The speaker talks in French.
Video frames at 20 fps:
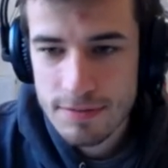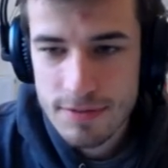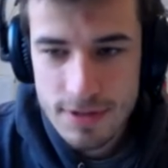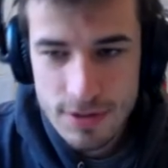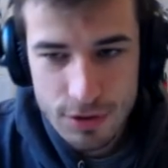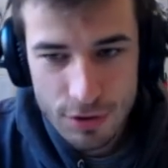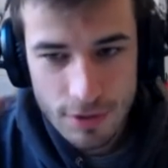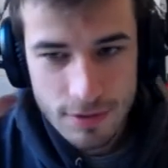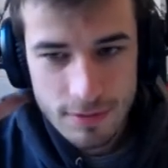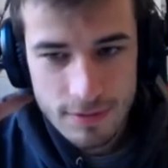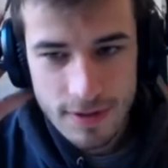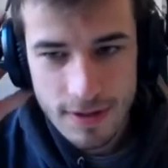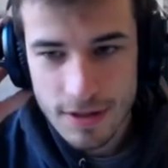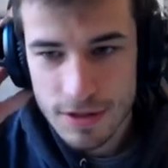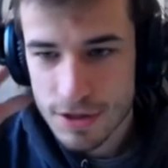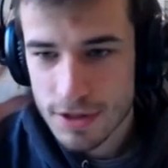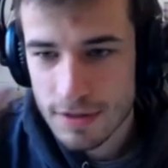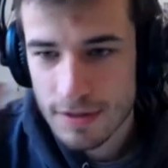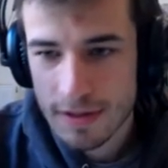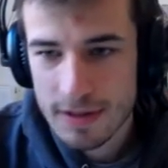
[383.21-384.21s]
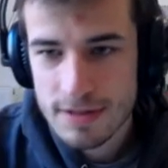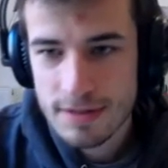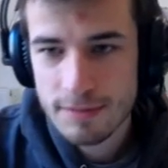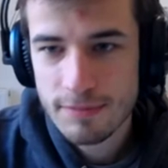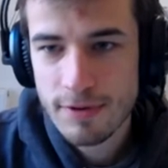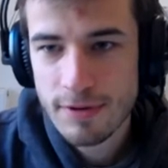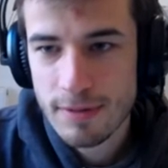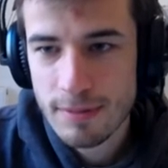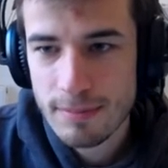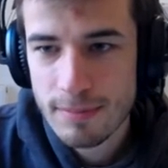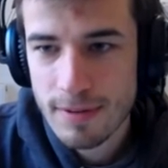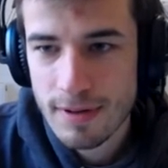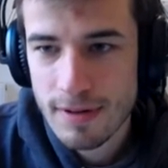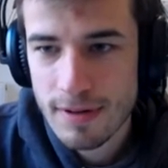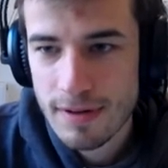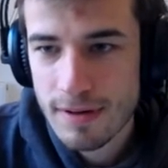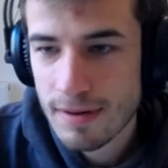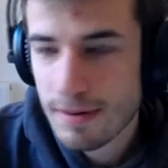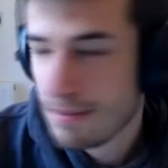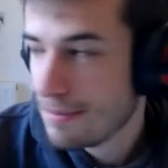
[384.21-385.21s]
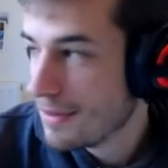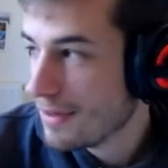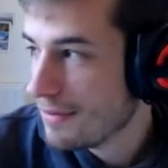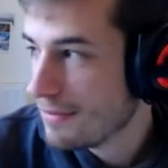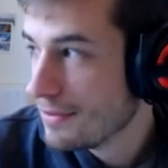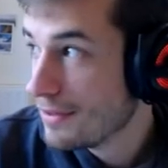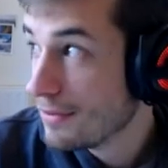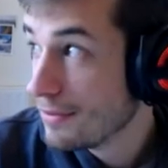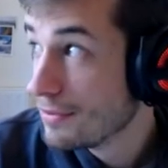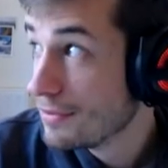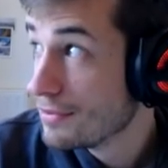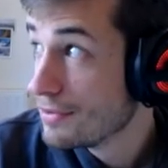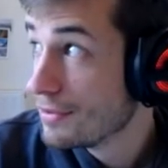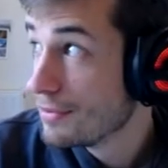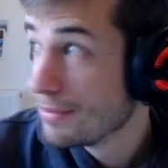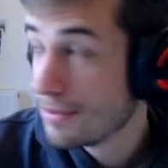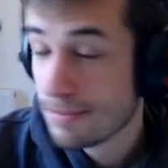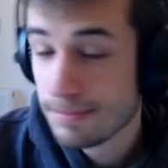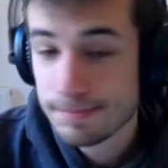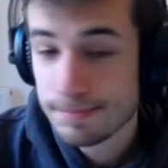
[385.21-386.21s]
Si je suis contre un cheater, ça me fera une belle, euh, belle vidéo YouTube.